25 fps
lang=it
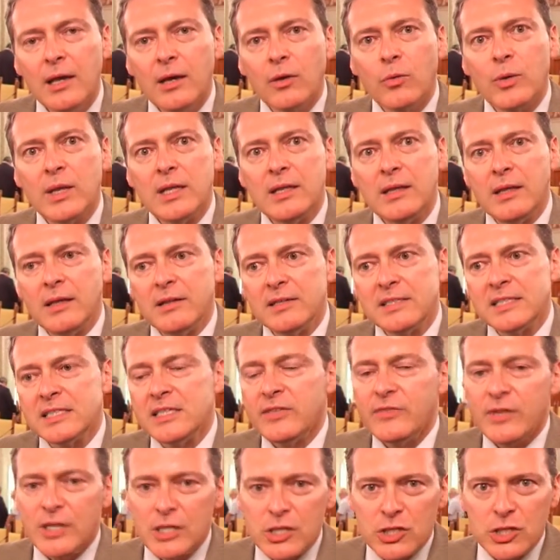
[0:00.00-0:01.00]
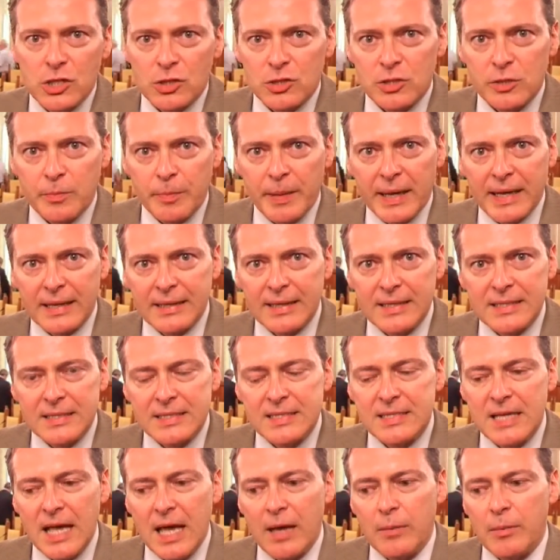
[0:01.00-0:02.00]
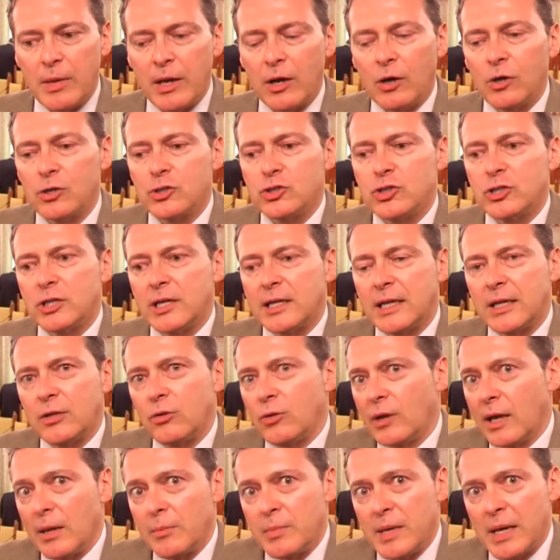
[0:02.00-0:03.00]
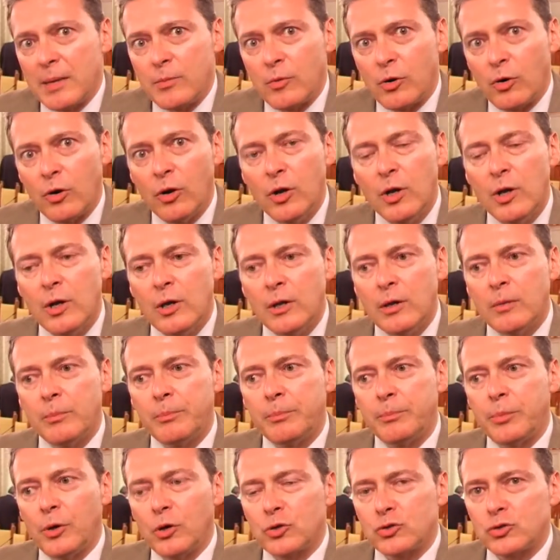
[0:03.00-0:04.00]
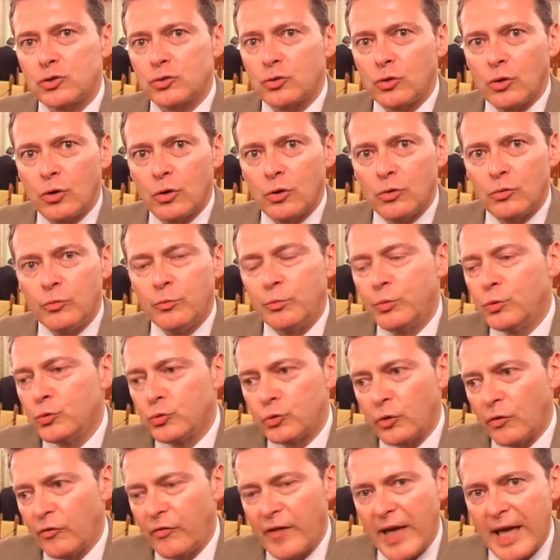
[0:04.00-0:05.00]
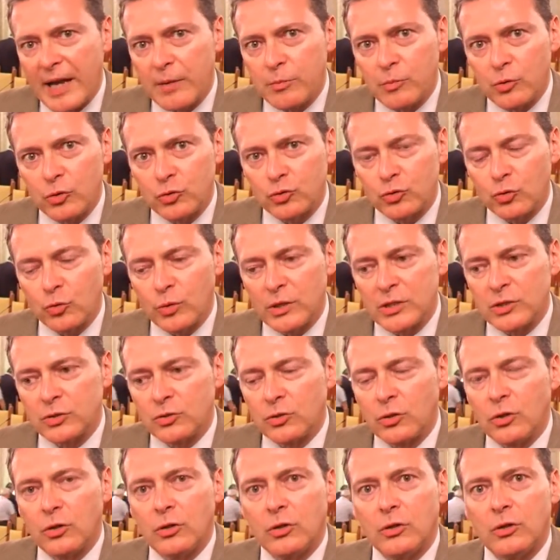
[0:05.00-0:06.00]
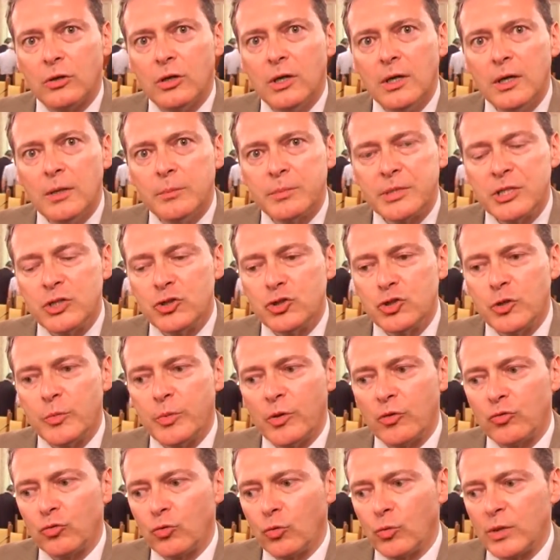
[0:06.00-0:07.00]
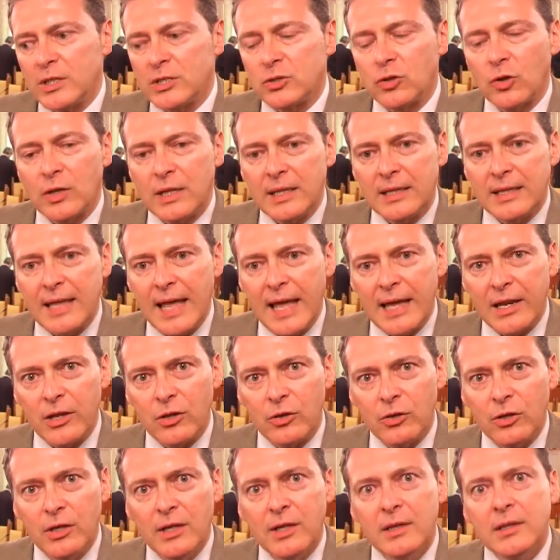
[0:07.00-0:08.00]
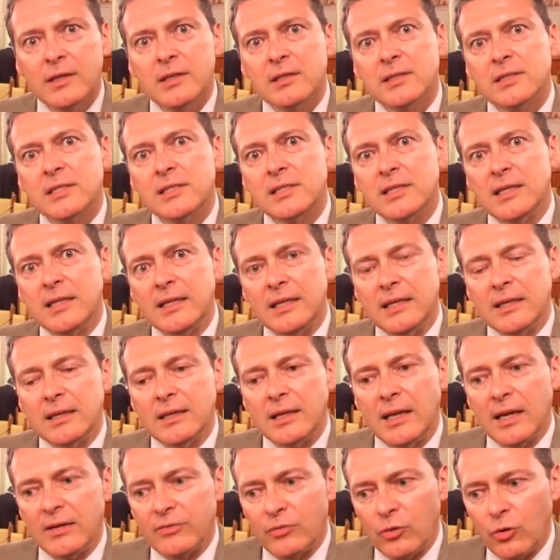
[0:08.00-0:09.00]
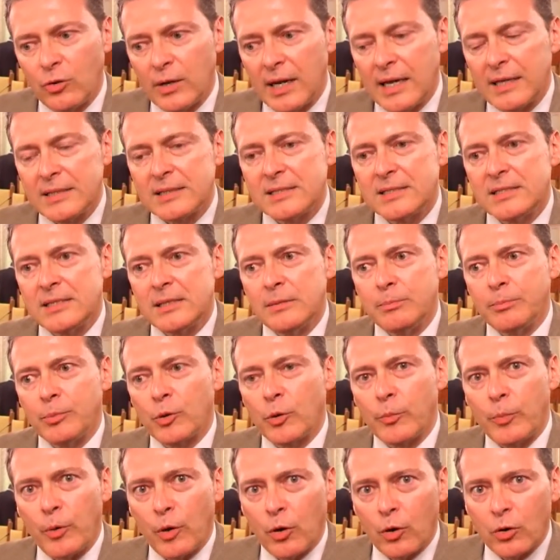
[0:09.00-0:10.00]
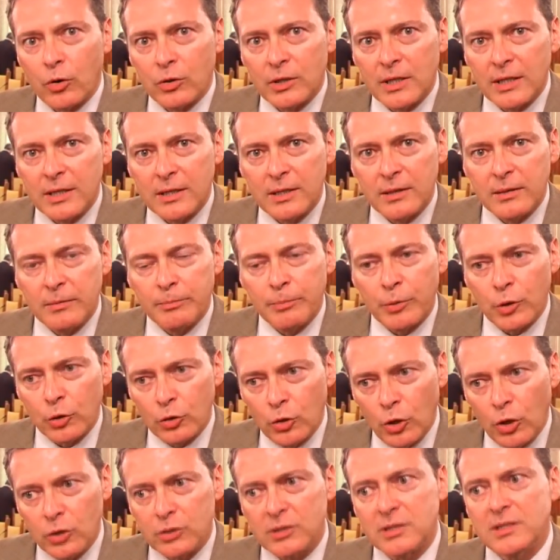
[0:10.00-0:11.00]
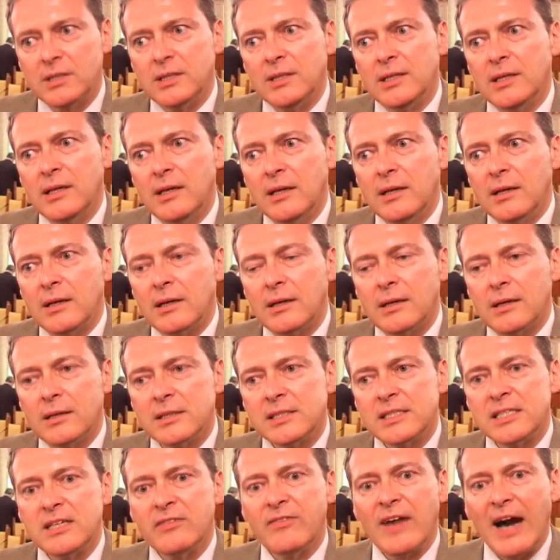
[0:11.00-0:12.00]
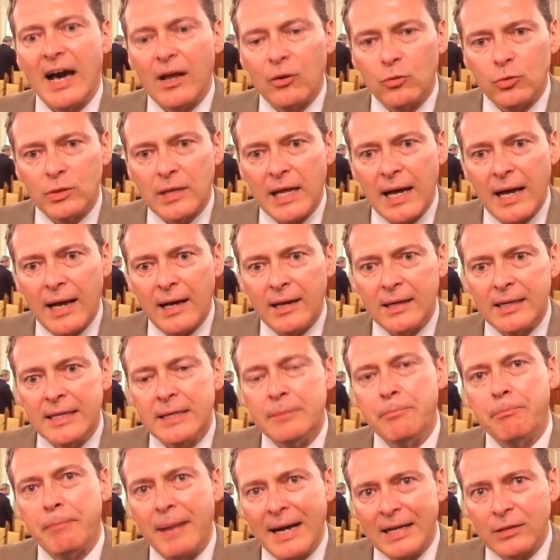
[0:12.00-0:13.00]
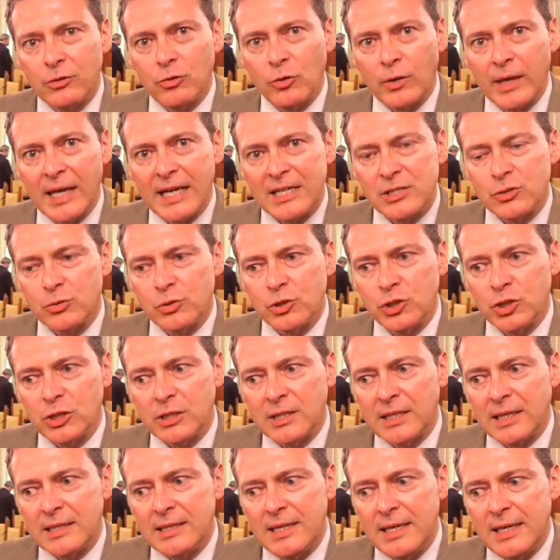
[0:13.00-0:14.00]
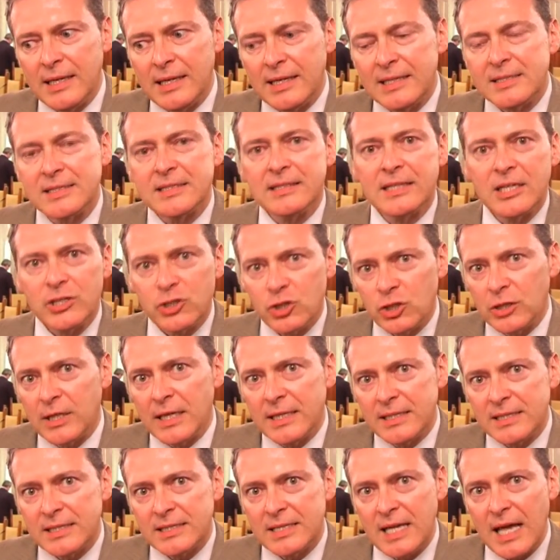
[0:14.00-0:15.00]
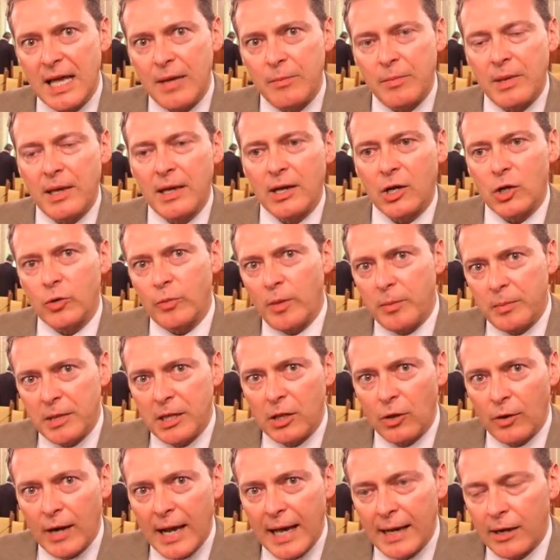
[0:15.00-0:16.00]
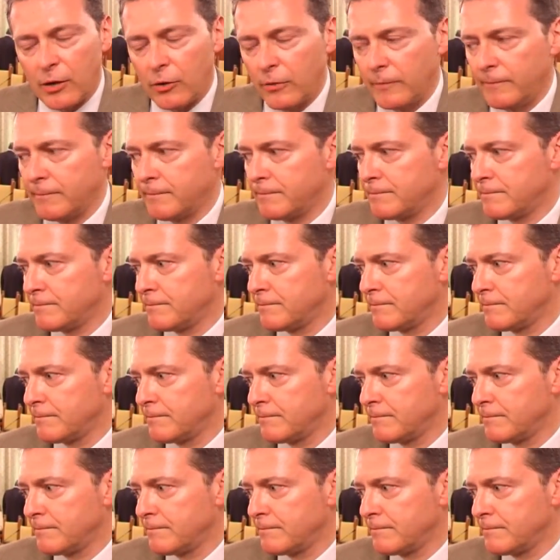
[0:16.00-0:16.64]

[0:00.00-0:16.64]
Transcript: Quindi si vince o si perde insieme. Oggi credo che abbiamo posto un punto fermo su questo principio e su questo criterio, si eh, lavora, si propongono dei prodotti, eh, si valuta l'impatto che ha sui cittadini, si decide insieme come migliorarlo.